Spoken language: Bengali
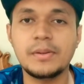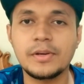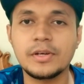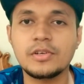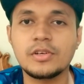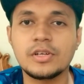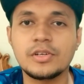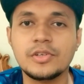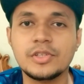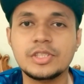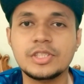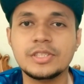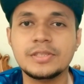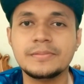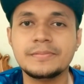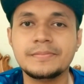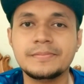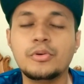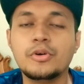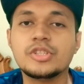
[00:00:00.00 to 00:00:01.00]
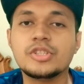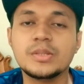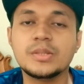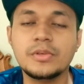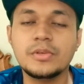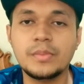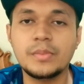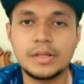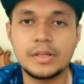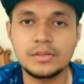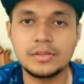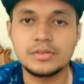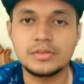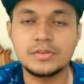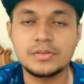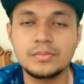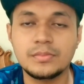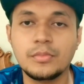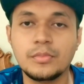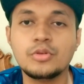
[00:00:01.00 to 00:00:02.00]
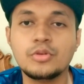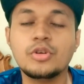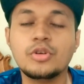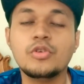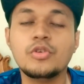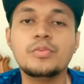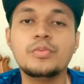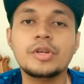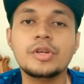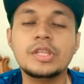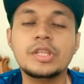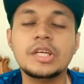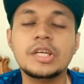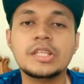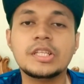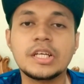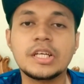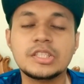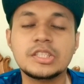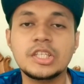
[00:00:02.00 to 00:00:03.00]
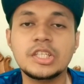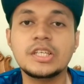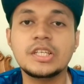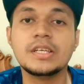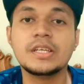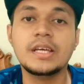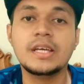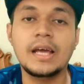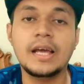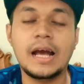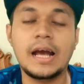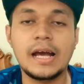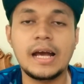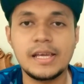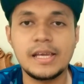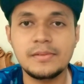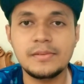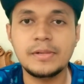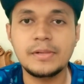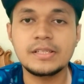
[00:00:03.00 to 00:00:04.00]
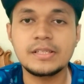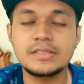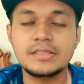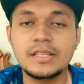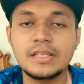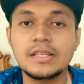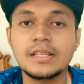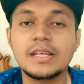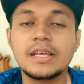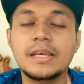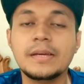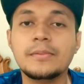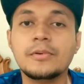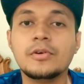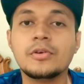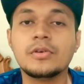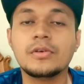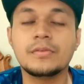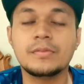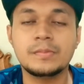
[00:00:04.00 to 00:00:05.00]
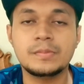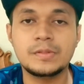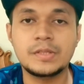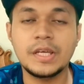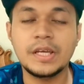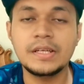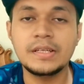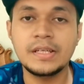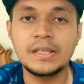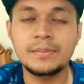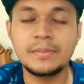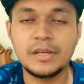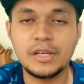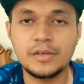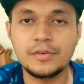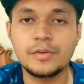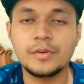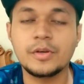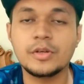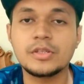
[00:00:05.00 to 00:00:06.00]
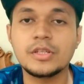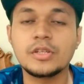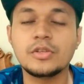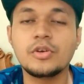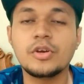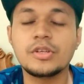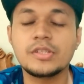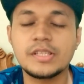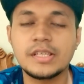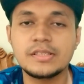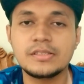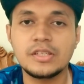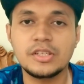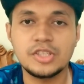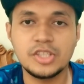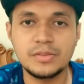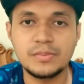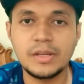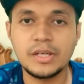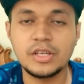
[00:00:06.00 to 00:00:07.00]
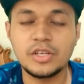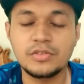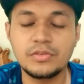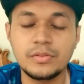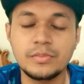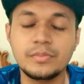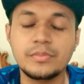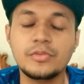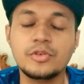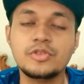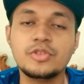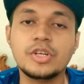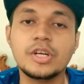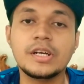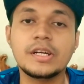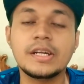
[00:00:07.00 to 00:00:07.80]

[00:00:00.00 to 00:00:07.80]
ব্যবহার করা হয়েছে ফোর্স এবং বাটন বন্ধুরা উপরের দিকে থাকছে আয়ার ব্লাস্টার এবং সেকেন্ডারি মাইক্রোফোন অর্থাৎ নয়েজ ক্যান্সেলেশন মাইক্রোফোন বন্ধুরা